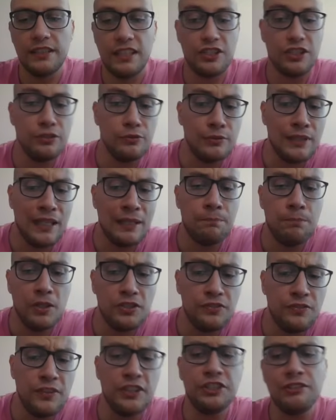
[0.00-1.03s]
Także tutaj
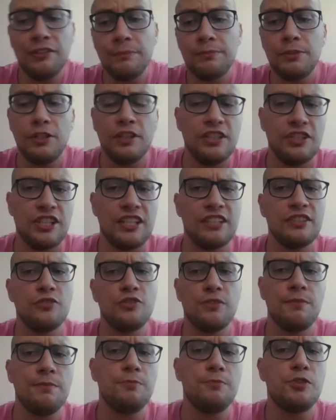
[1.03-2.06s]
poświęciłem trochę czasu,
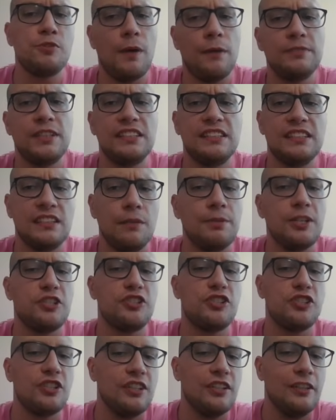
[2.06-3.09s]
żeby przypomnieć sobie,
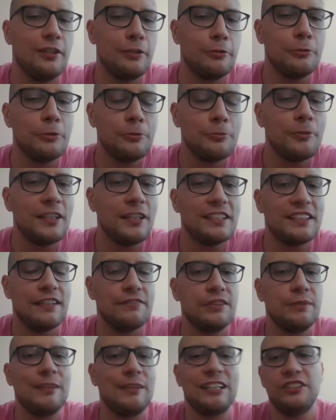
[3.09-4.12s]
czy ruch, który
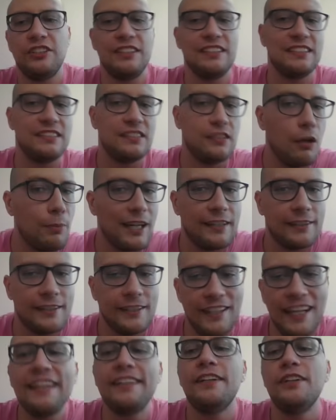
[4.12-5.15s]
chcę wybrać, to jest dobra
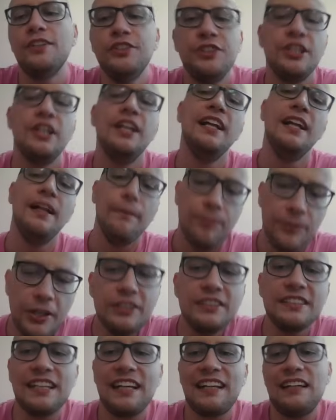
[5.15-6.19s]
kolejność. No
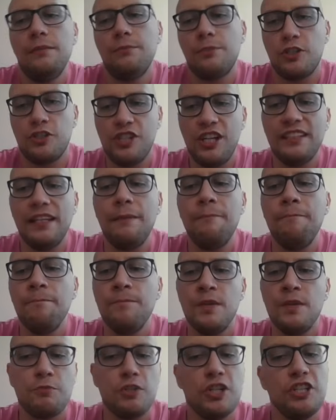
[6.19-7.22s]
i zagrałem roszadę.
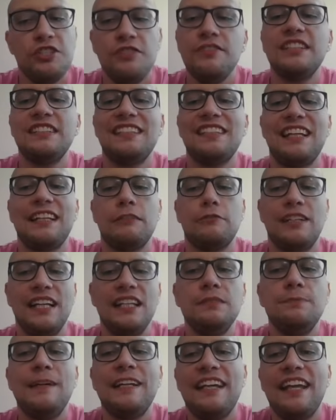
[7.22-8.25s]
Przeciwnik przeciwnik zagrał
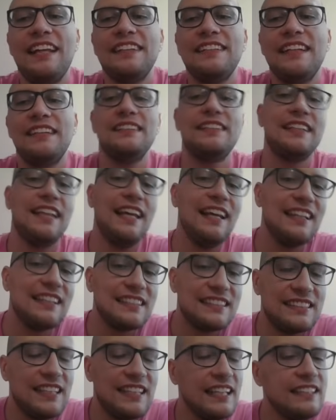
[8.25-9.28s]
hetman e1,
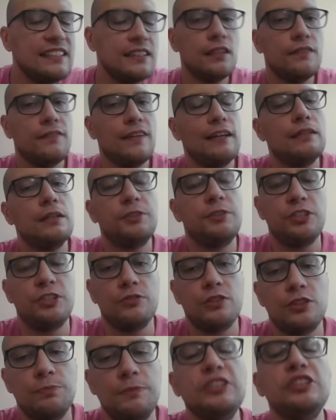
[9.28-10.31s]
teraz zdecydowałem
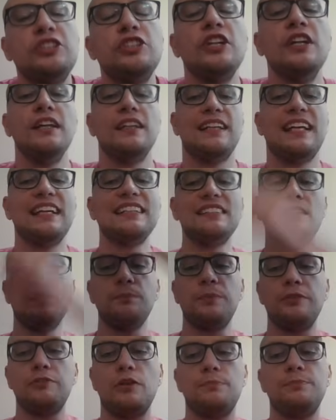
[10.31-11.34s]
się zbić,
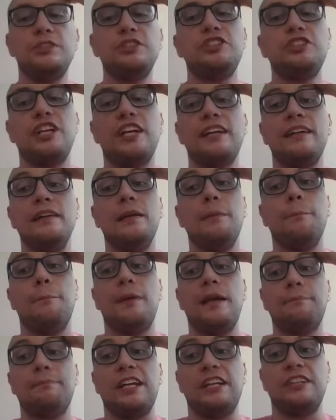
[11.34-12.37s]
nastąpiło bicie
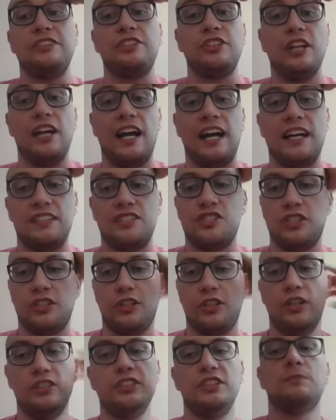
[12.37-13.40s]
b5, a3,
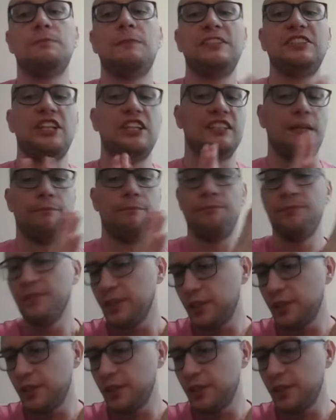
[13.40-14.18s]
goniec b7.